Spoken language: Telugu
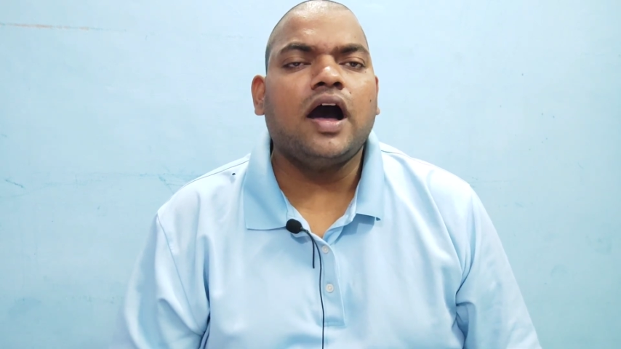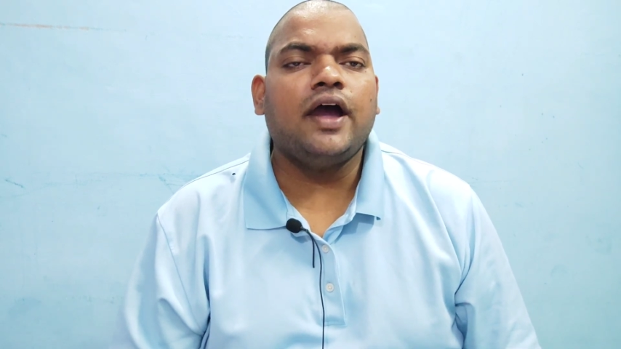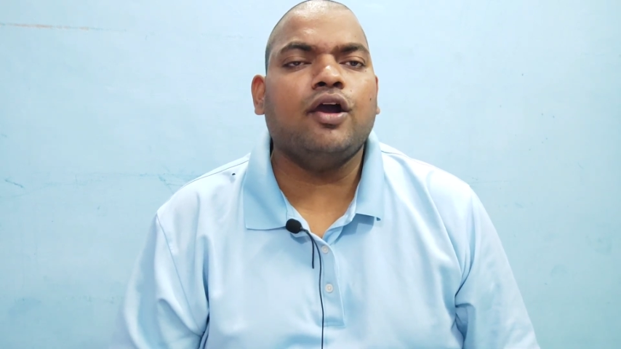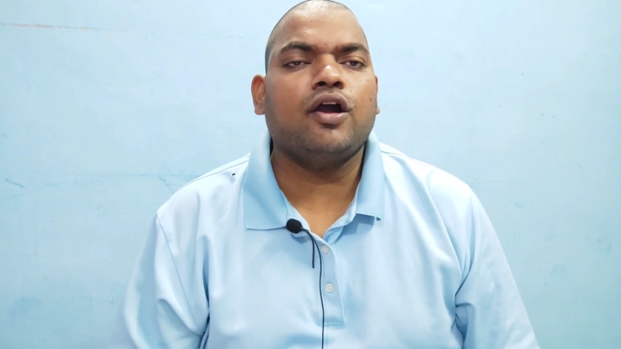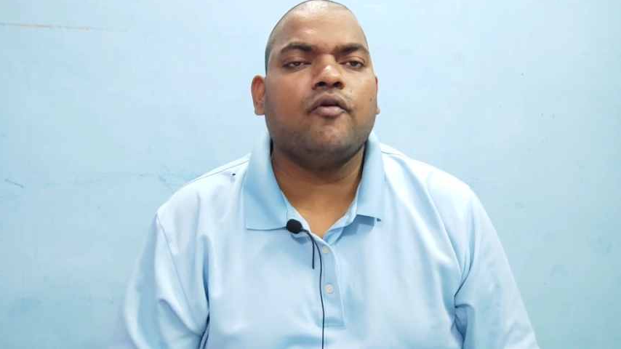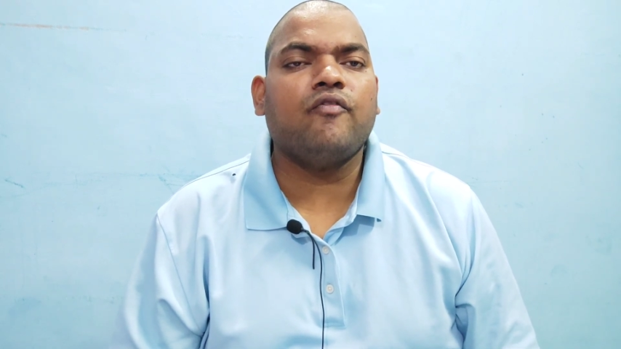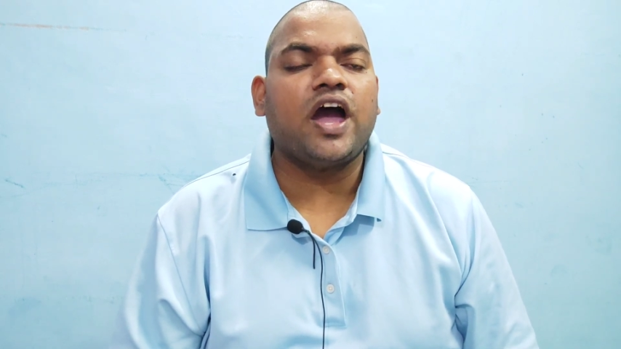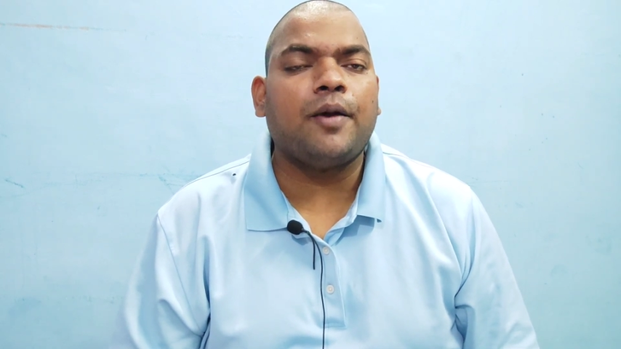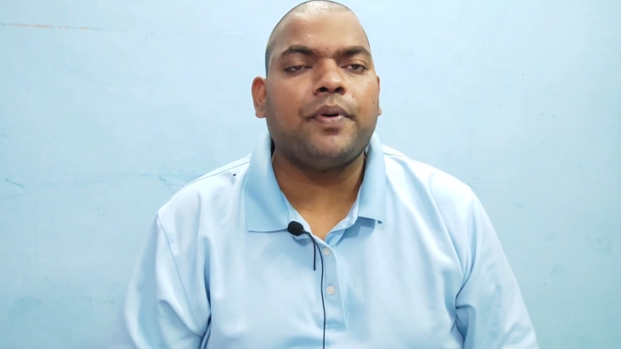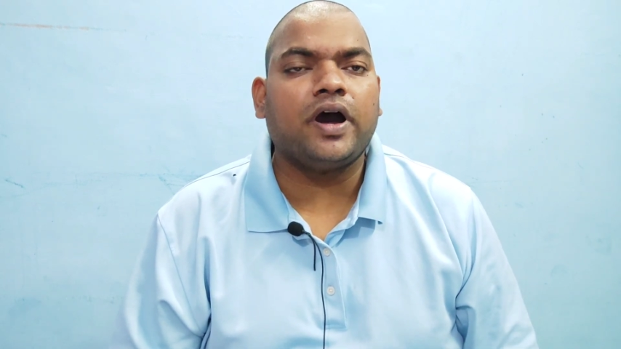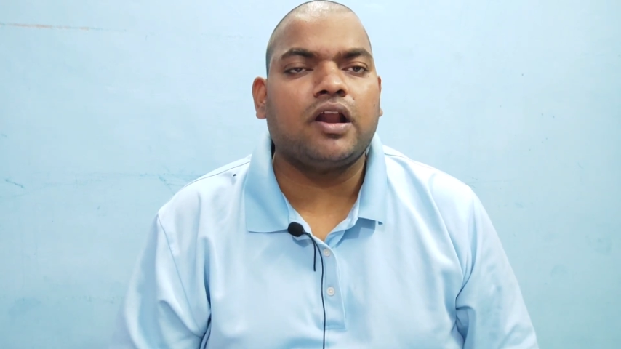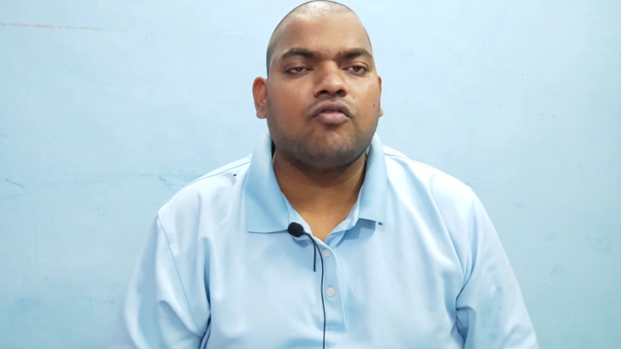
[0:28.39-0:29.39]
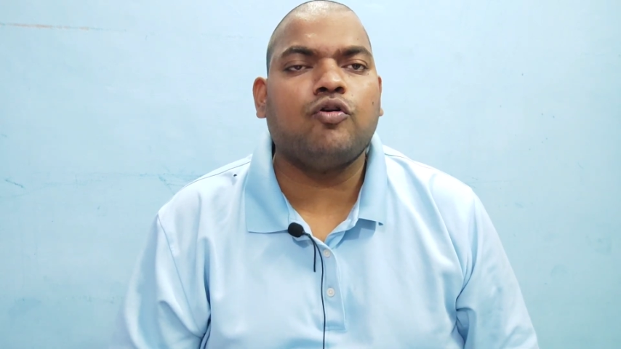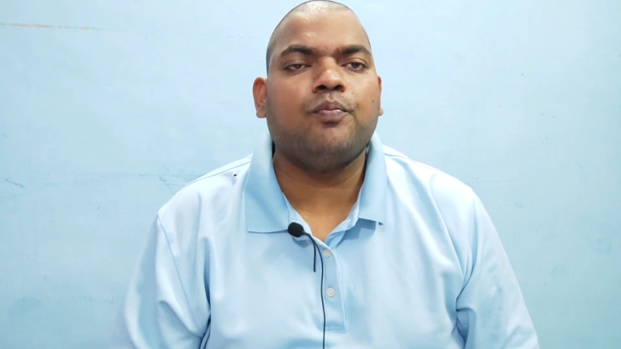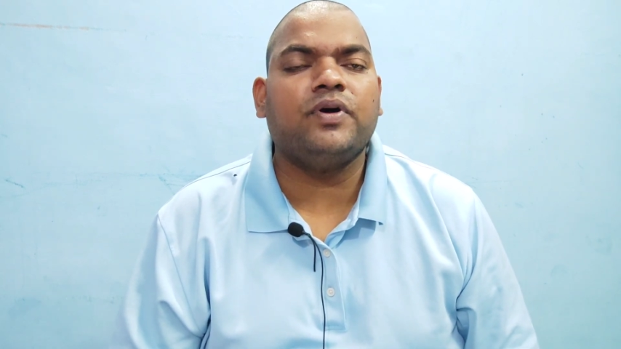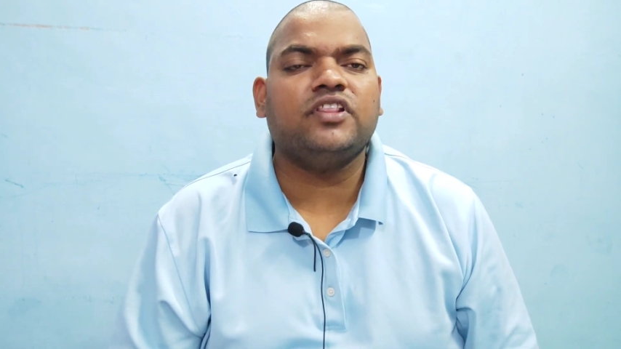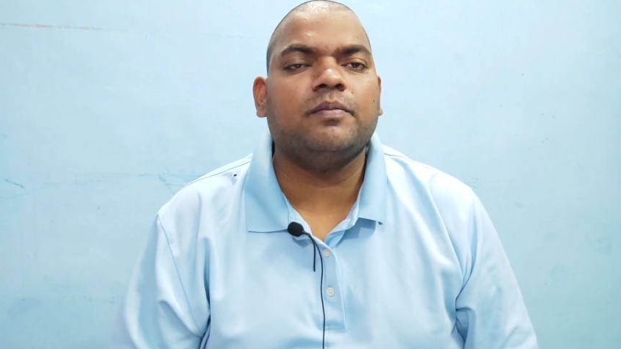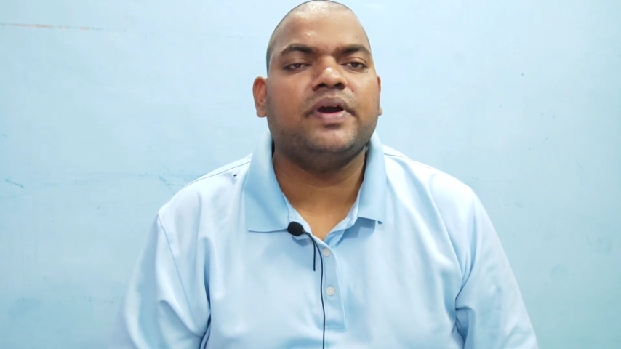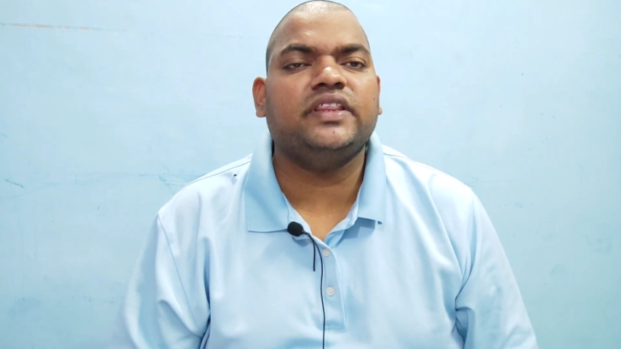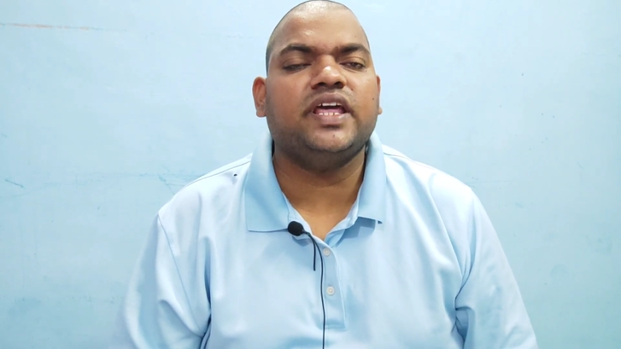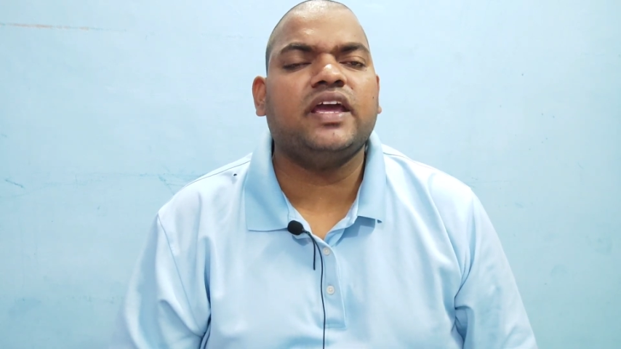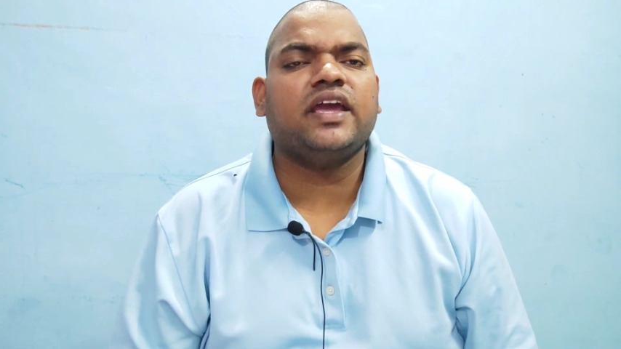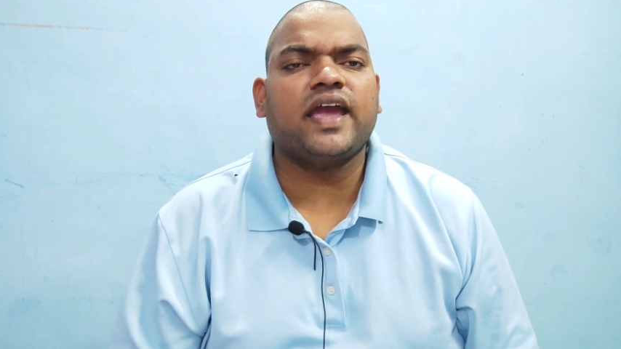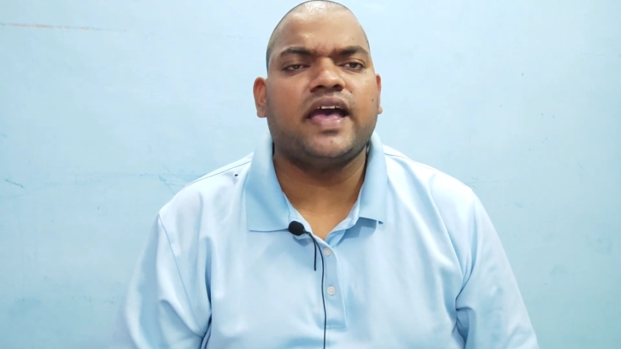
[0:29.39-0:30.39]
ఆ యొక్క వ్యాపార ఒప్పందం అయితే
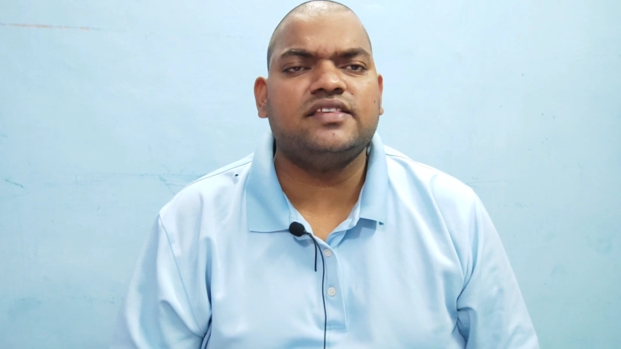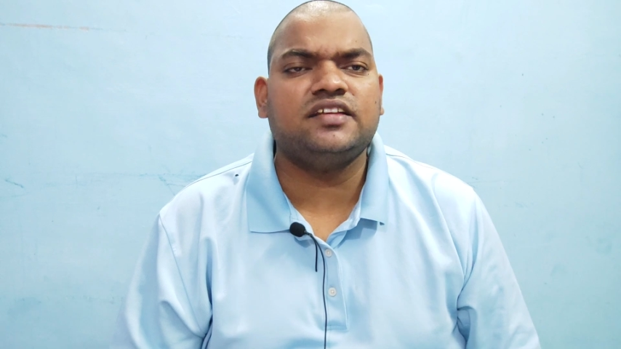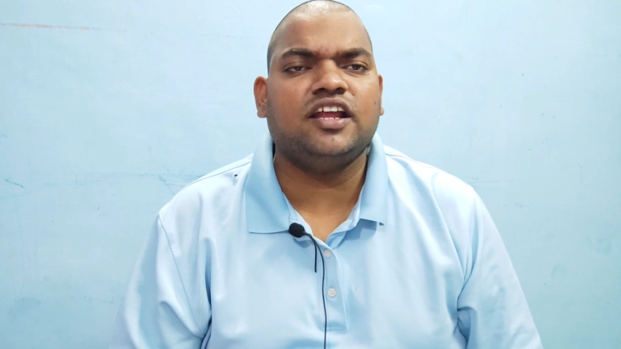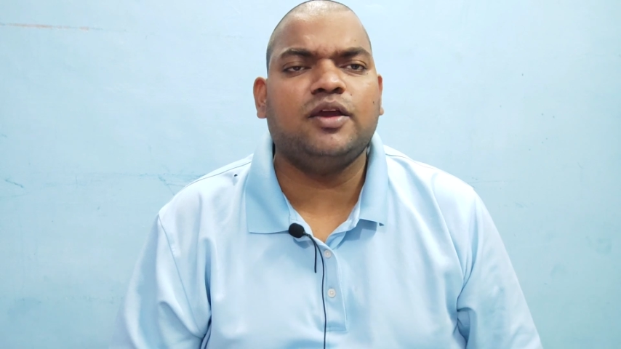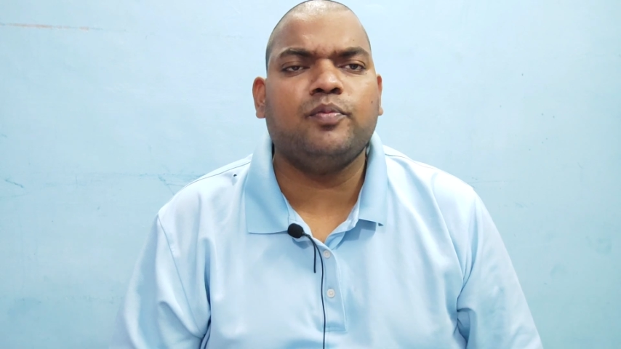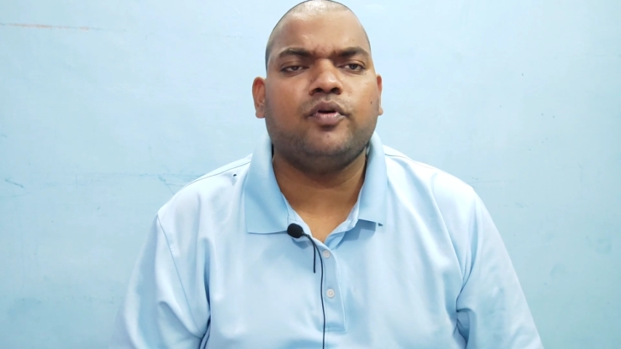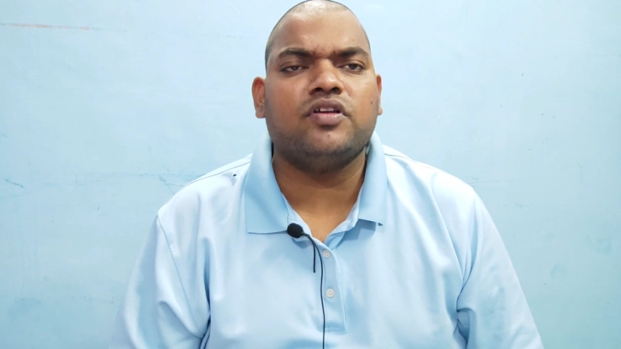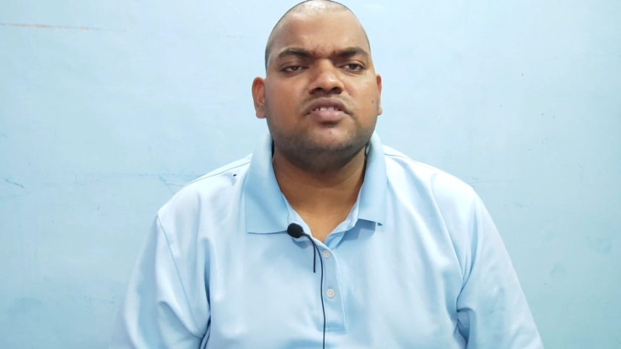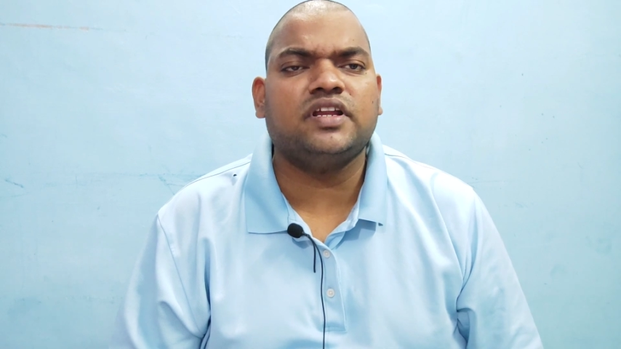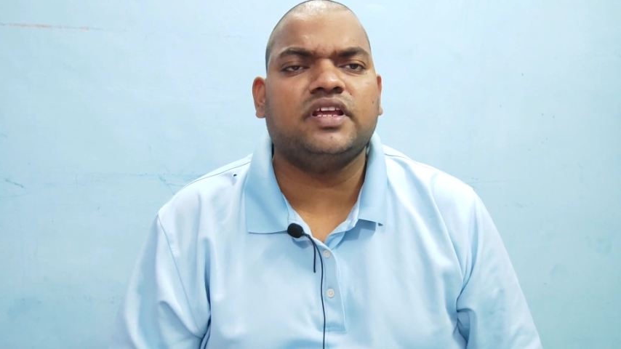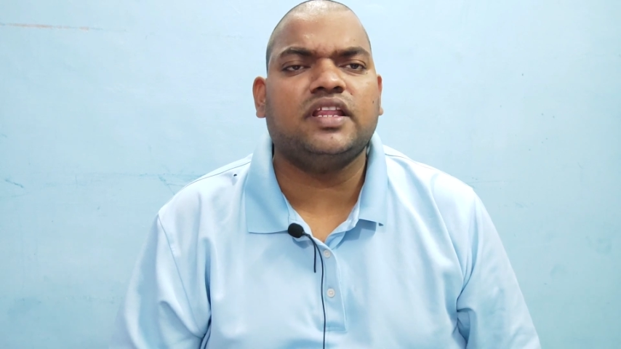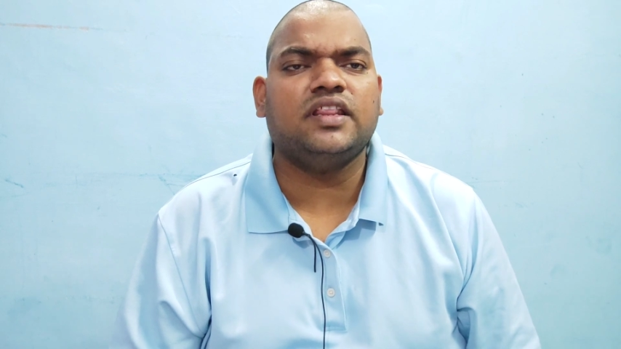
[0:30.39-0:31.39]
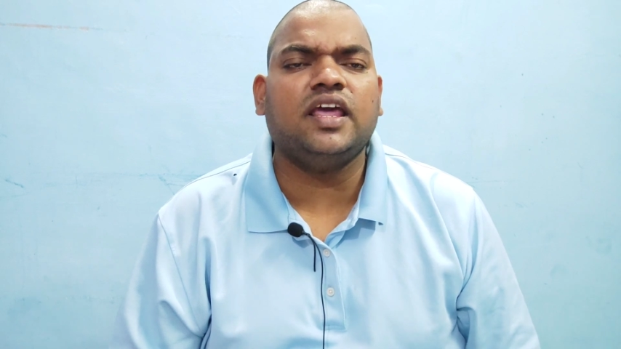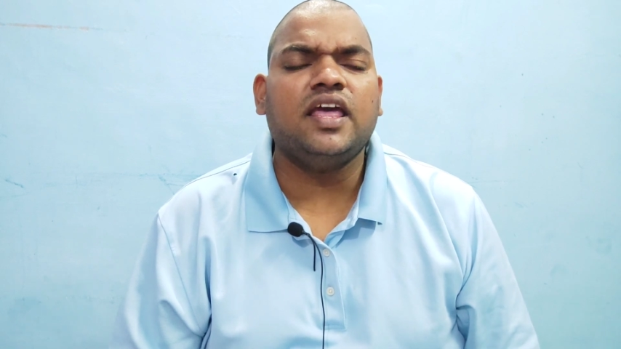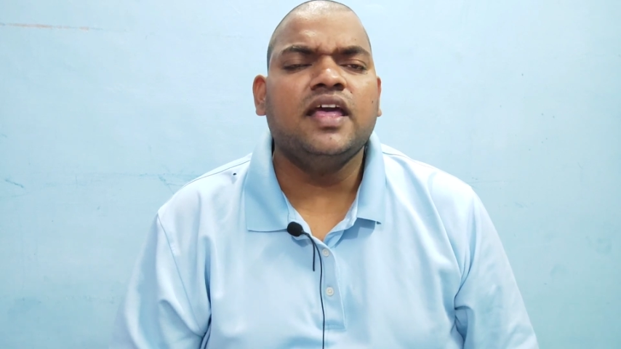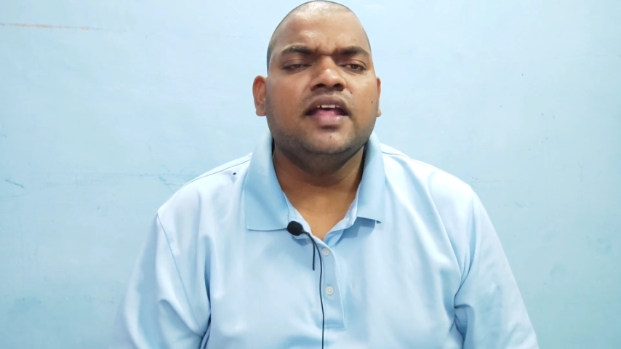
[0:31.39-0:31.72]
క్యాన్సిల్ అయిపోవడం జరిగింది